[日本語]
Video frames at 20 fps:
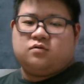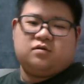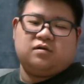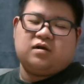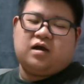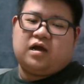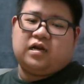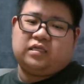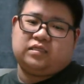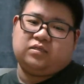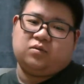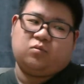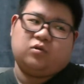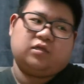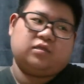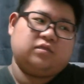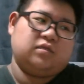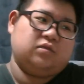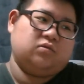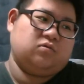払っても
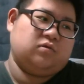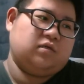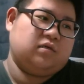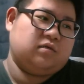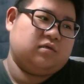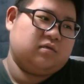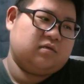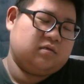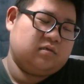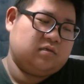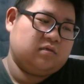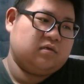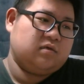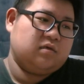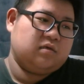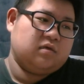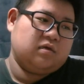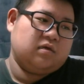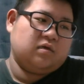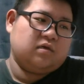らってんのに
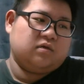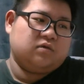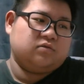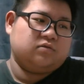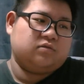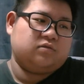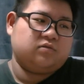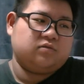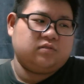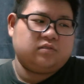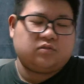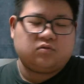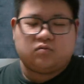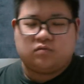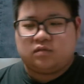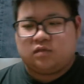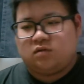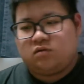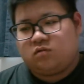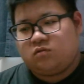普通にそん
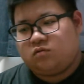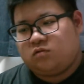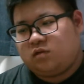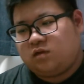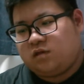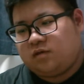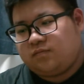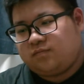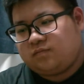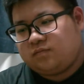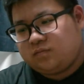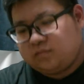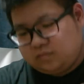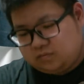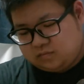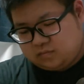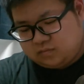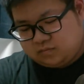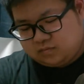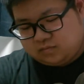な言うのね
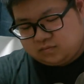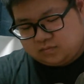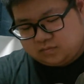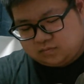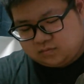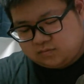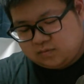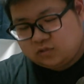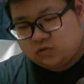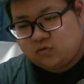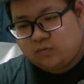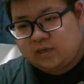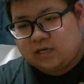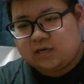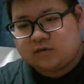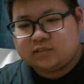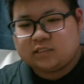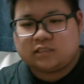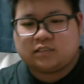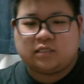うんまあ
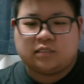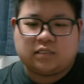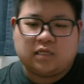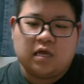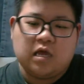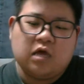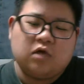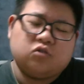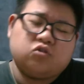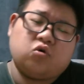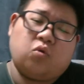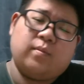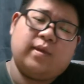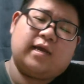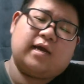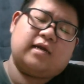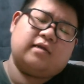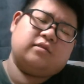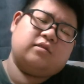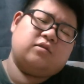ドメカノジャスなんだ
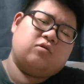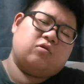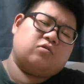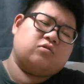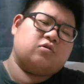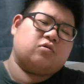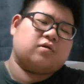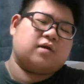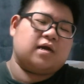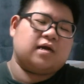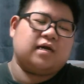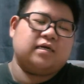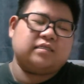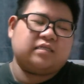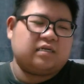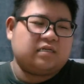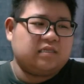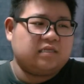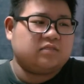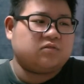ドメカノでよくよく考え
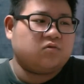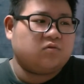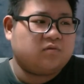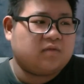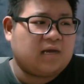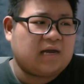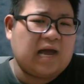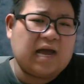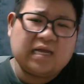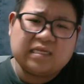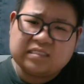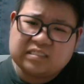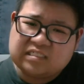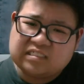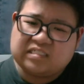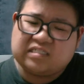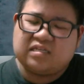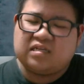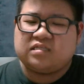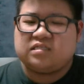たらねそうなんかアンチ
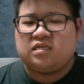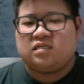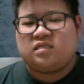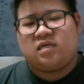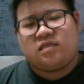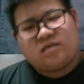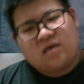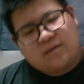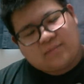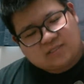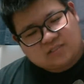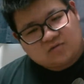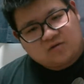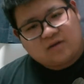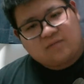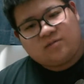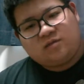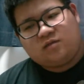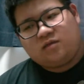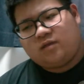してるやつがいたんだよ
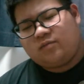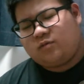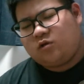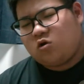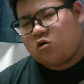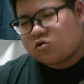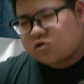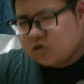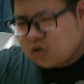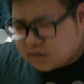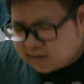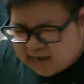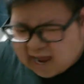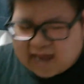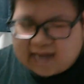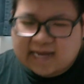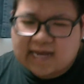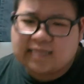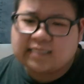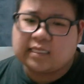アマゾンレビューででもよくよく考
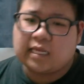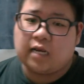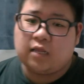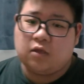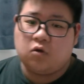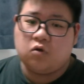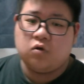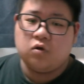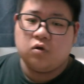えたらよ